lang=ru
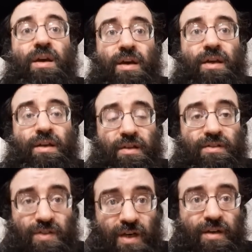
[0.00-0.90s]
какие-то
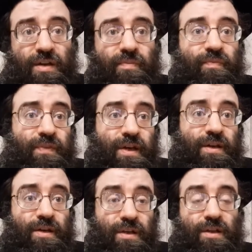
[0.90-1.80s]
стены, да,
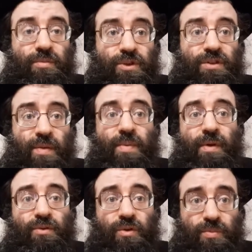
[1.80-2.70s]
и это обычно самый
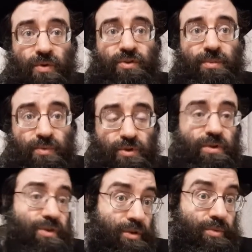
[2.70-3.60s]
простой способ, то, что
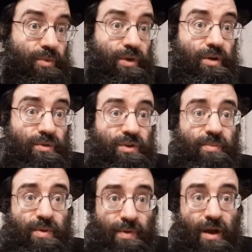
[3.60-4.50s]
делают многие люди,
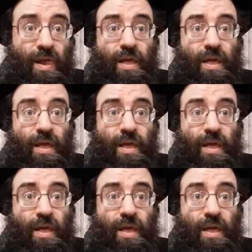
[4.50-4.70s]
например,